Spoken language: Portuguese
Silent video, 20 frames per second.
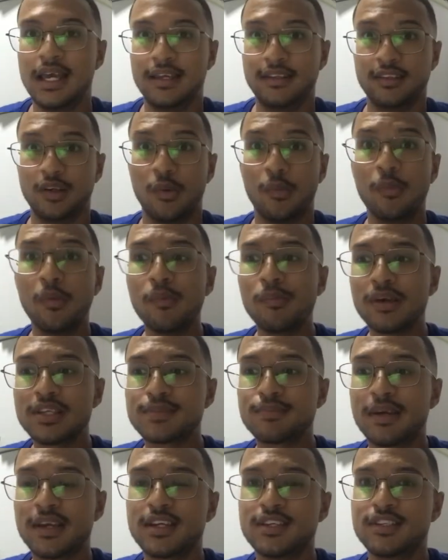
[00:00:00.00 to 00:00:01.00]
Então, o
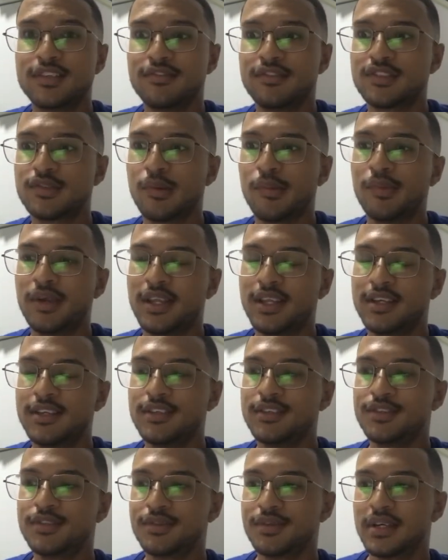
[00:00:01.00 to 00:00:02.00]
perspectivismo
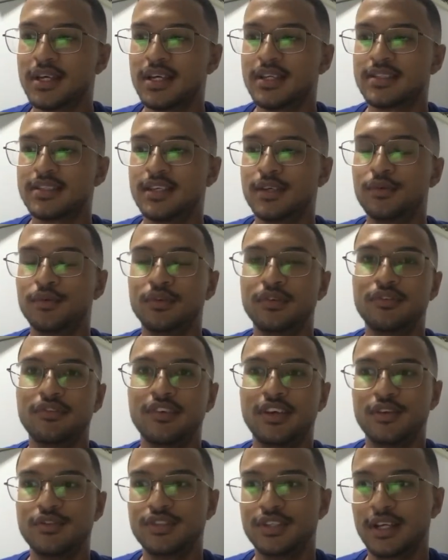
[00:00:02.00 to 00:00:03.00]
ameríndio, segundo
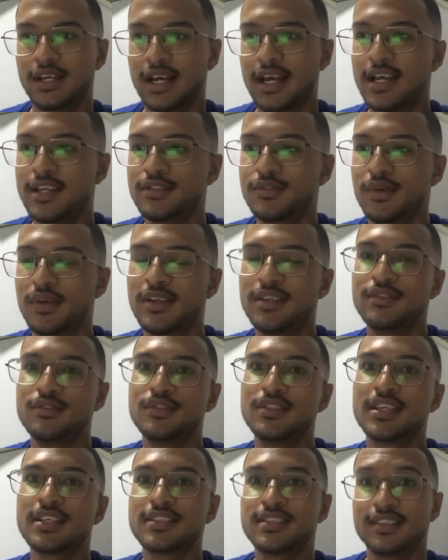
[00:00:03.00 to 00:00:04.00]
Vieiro de Castro, ele diz
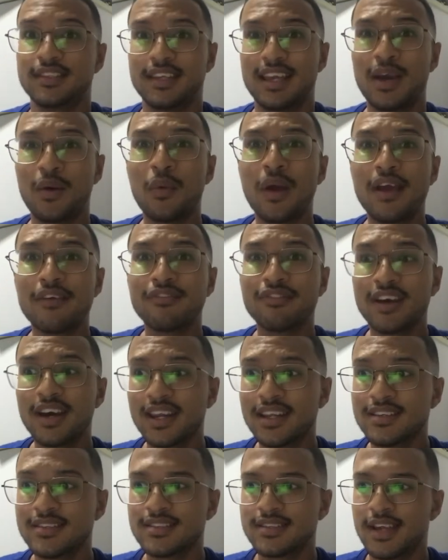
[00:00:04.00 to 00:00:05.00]
assim, é o
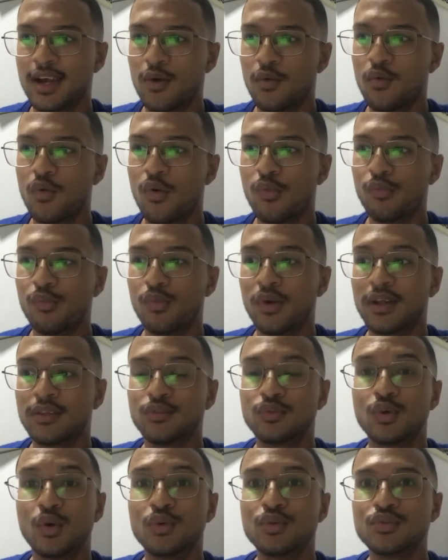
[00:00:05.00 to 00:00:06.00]
referencial comum a
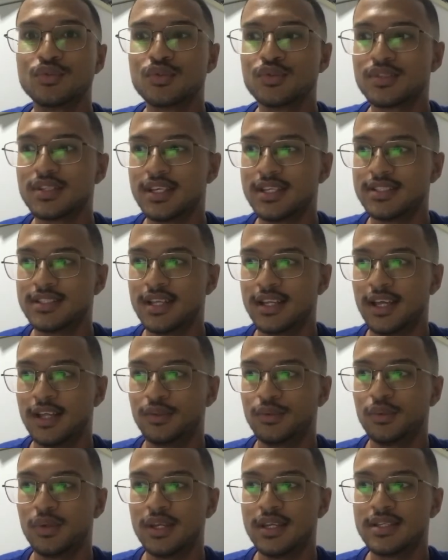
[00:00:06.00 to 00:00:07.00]
todos os seres da
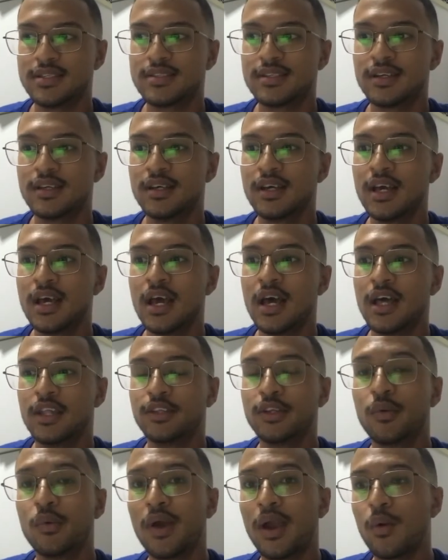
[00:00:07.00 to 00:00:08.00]
natureza,
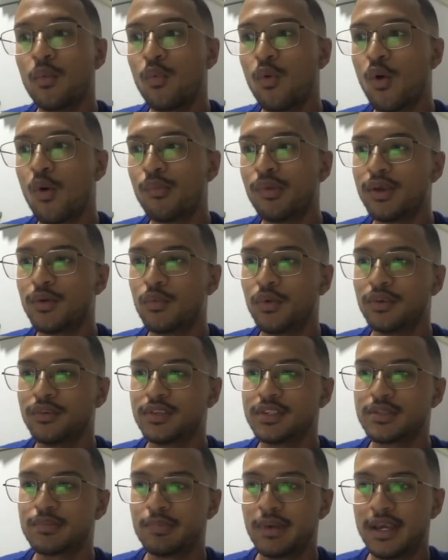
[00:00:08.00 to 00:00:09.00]
não é o homem enquanto
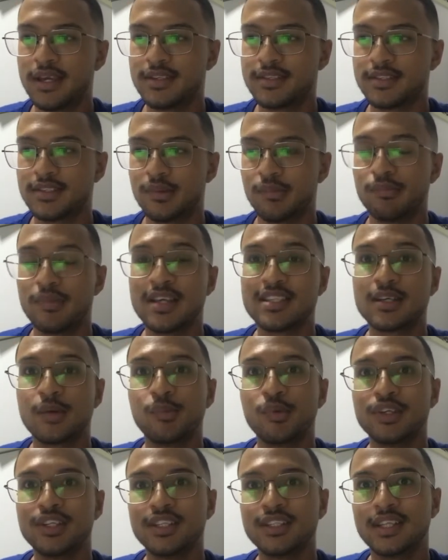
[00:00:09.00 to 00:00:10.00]
espécie, mas a
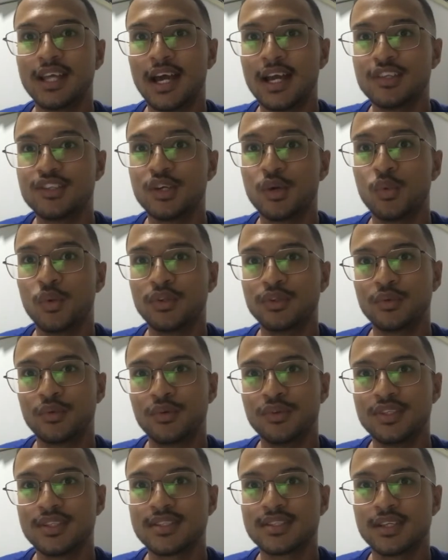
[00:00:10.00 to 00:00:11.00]
humanidade enquanto
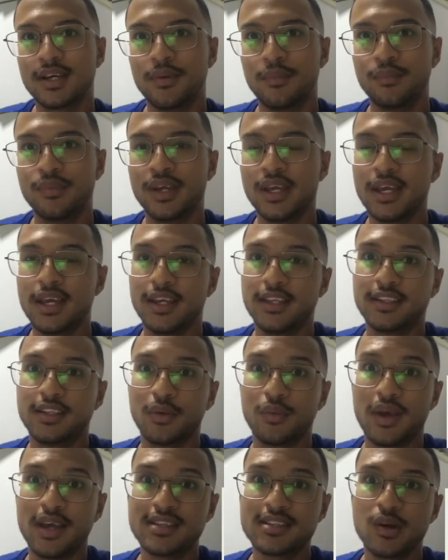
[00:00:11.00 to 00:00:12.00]
condição.
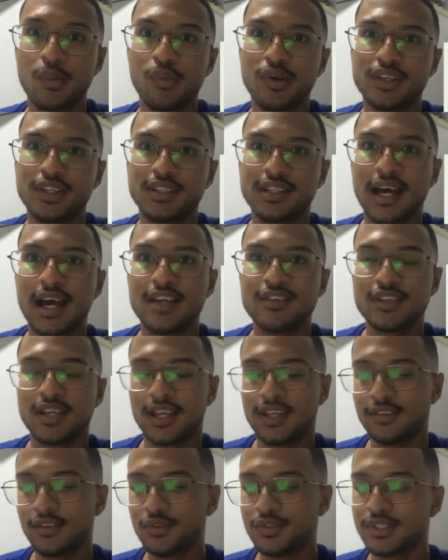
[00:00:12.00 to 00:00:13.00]
Então, essa humanidade, ela
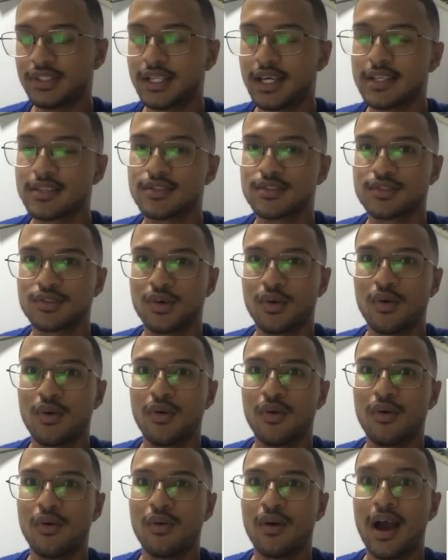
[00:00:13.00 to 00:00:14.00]
não está
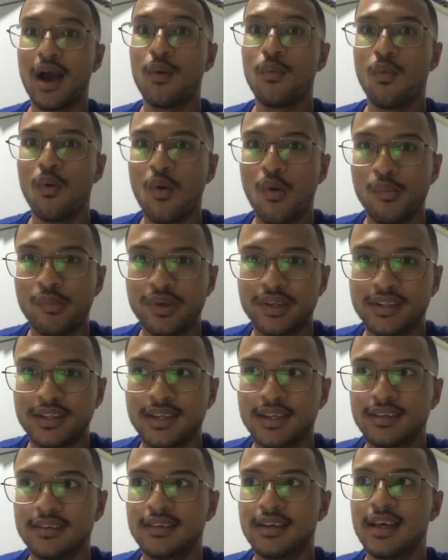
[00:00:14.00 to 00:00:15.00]
só ao homem,
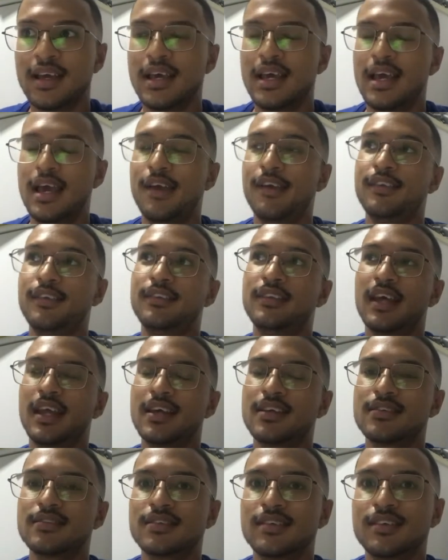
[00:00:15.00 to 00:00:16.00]
né? É
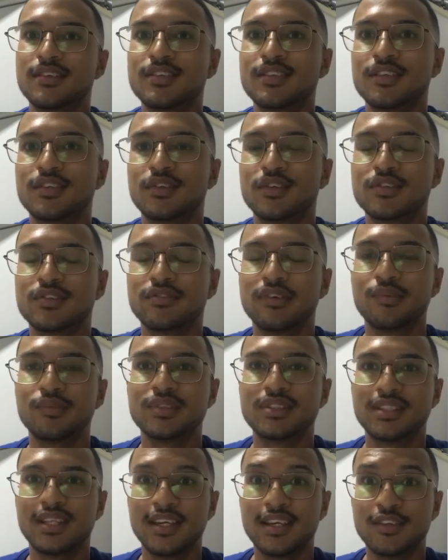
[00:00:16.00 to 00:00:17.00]
interessante que nós vamos
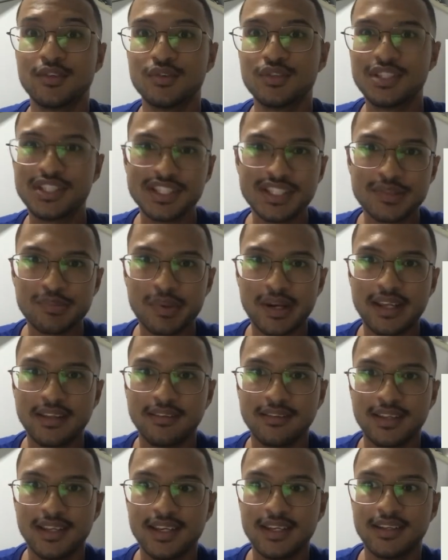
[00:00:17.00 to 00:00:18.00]
ter que nos
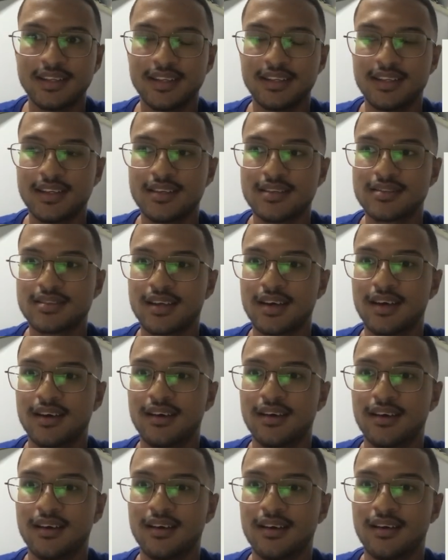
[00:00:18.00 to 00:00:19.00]
desprender né,
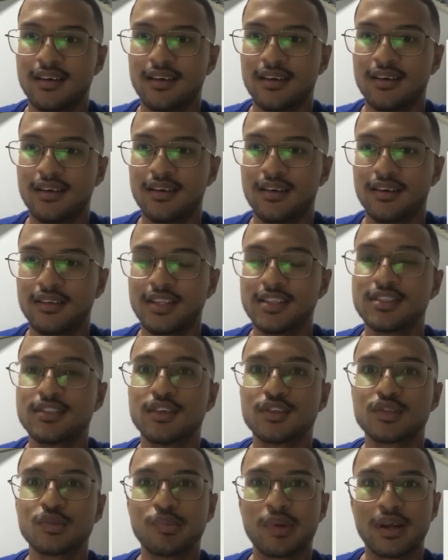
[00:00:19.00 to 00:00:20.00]
dessa, desse
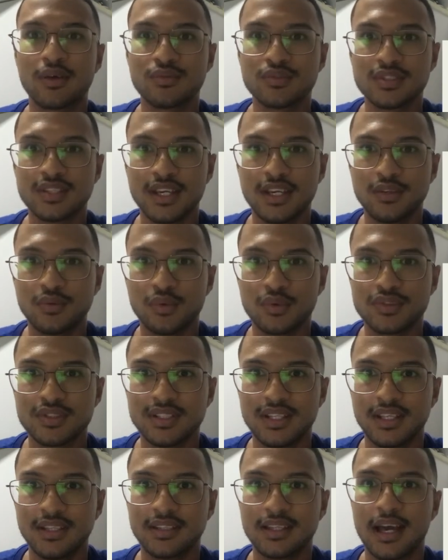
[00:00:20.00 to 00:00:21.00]
nosso preconceito
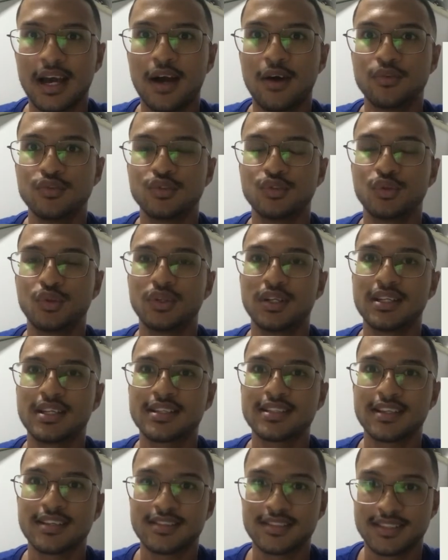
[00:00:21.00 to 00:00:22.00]
ocidental, de toda a
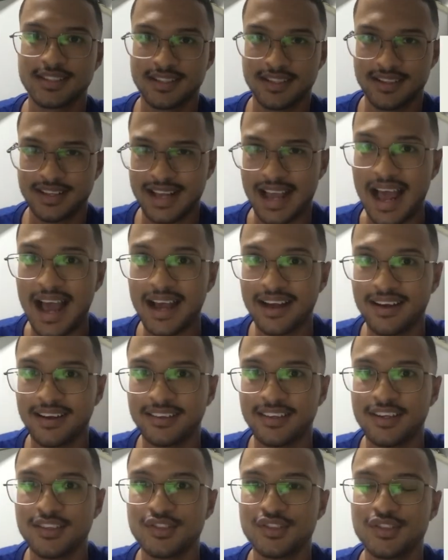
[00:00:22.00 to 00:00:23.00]
nossa carga
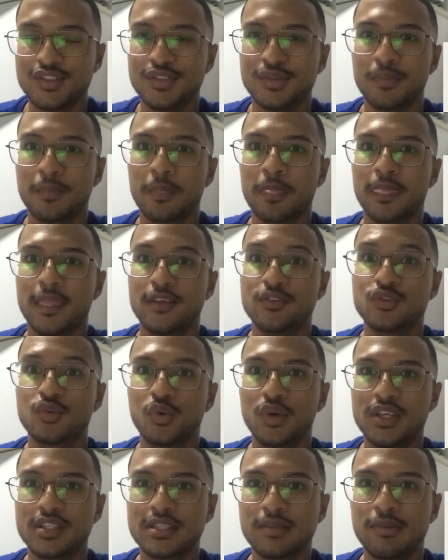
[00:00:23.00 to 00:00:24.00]
né, de de
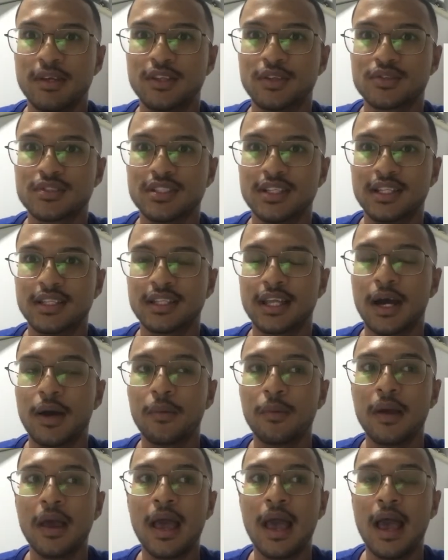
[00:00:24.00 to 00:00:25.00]
conhecimento
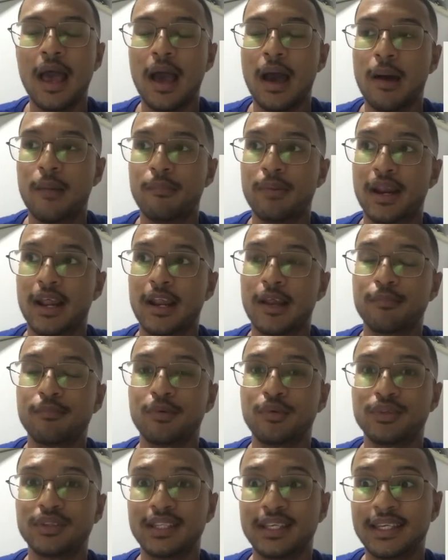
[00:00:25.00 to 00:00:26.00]
ocidental para
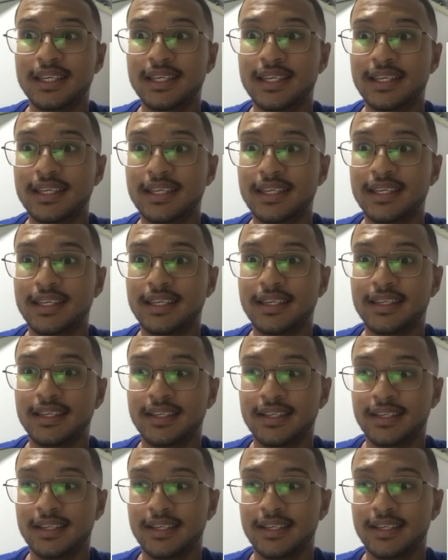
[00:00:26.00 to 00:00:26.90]
poder